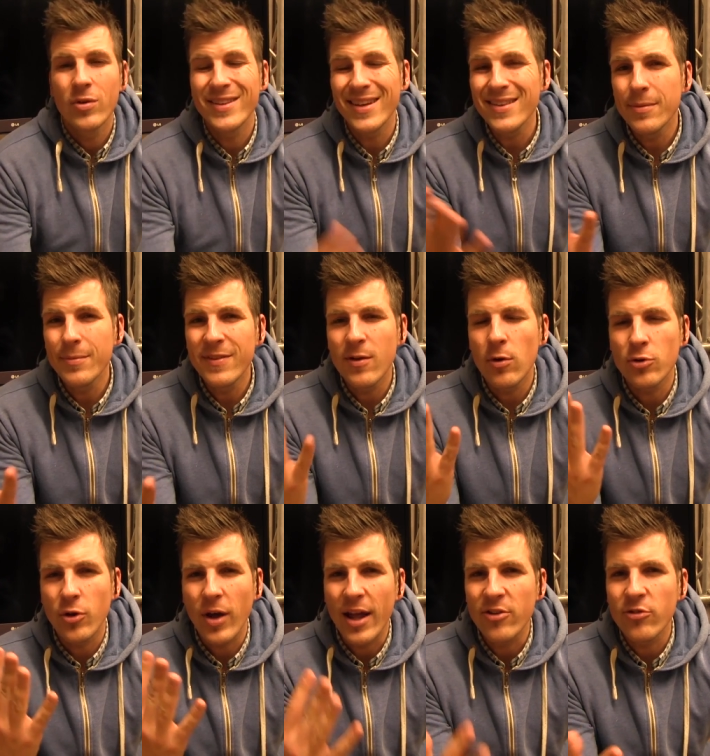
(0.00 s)
Und dann nimmt sie auch
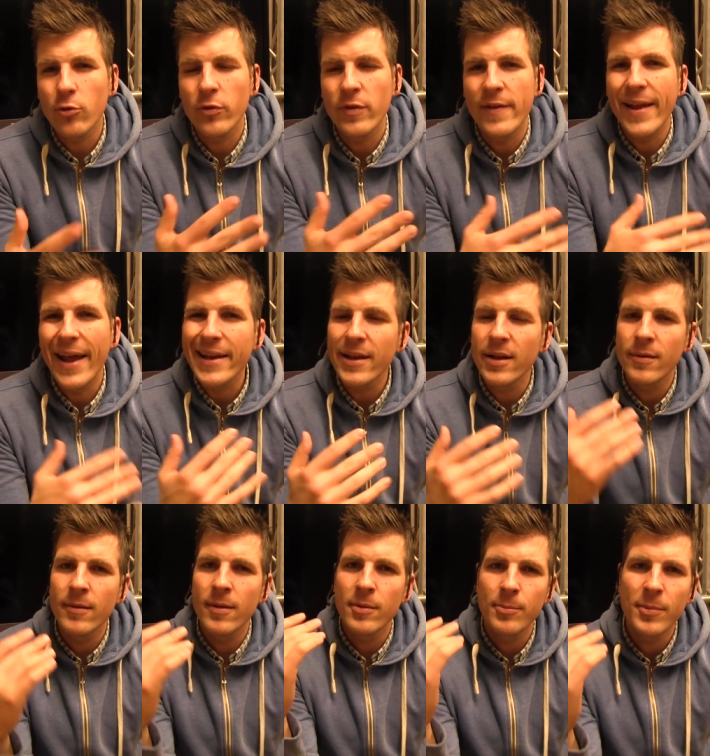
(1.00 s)
noch Anstoß an
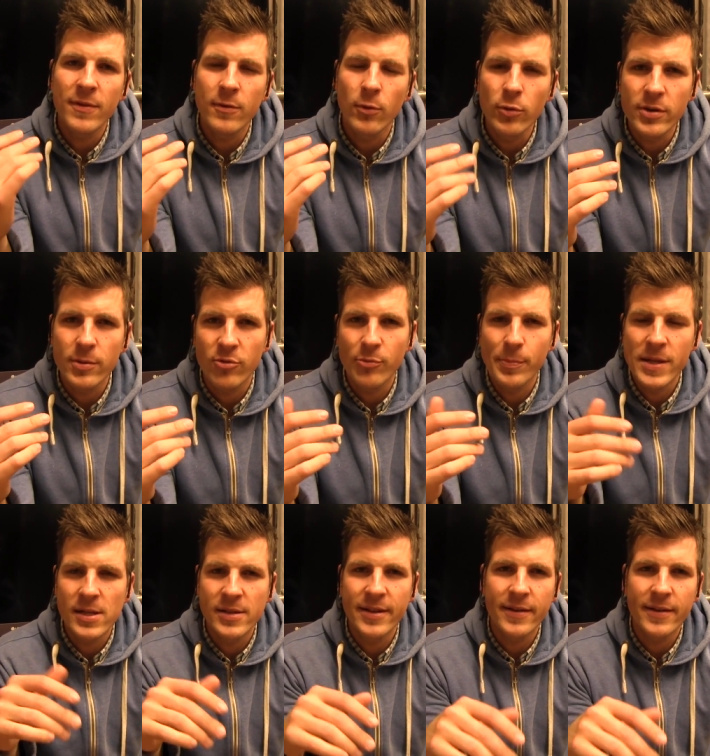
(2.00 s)
einigen Missionen im Spiel,